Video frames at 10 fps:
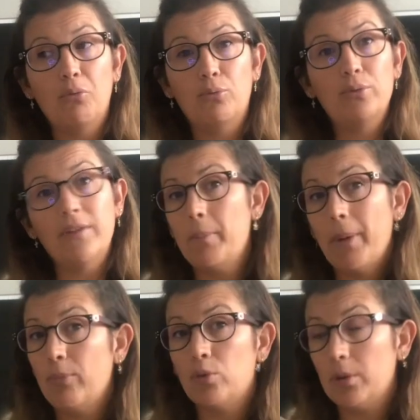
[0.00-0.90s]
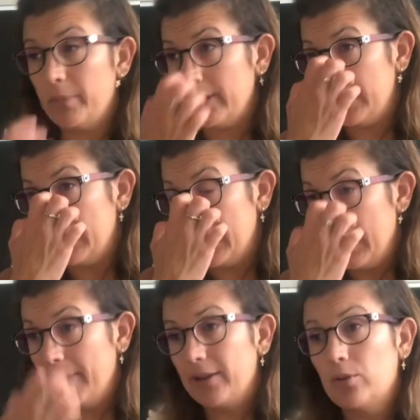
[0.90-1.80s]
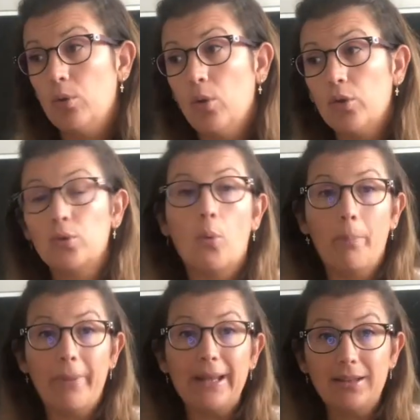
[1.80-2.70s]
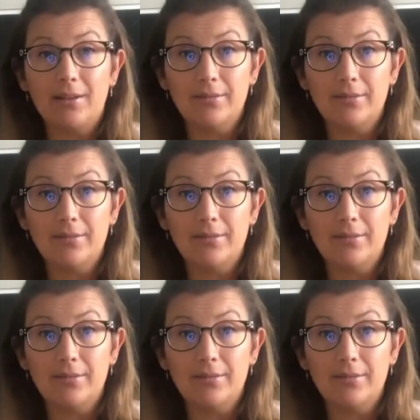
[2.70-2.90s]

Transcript: vous n'avez pas besoin de péter. Parce que lorsqu'on pète,